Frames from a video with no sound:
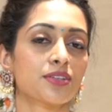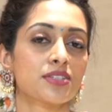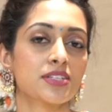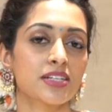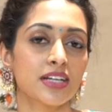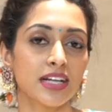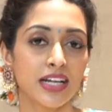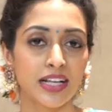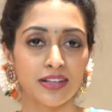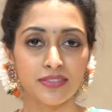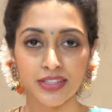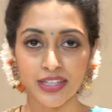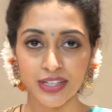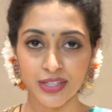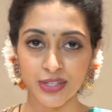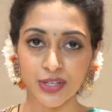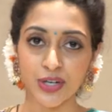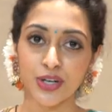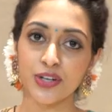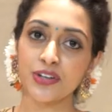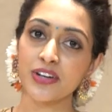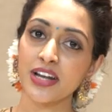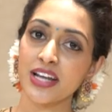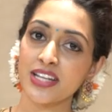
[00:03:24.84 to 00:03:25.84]
వచ్చిన లవ్లీ అండ్
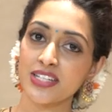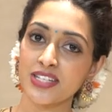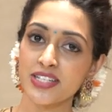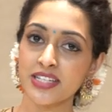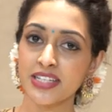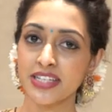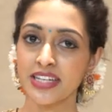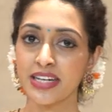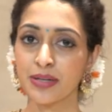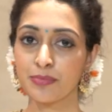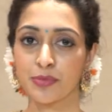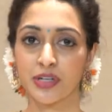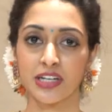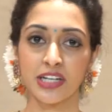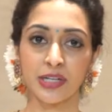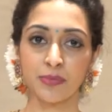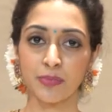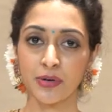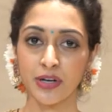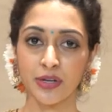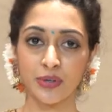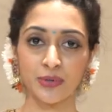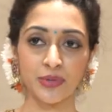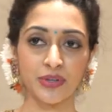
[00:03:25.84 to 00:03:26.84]
కాంట్రాస్టింగ్ క్రీమ్ కలర్
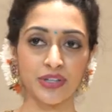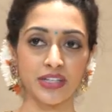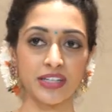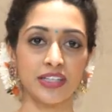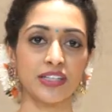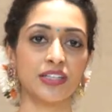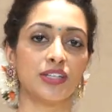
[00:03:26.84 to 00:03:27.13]
పళ్ళు అండి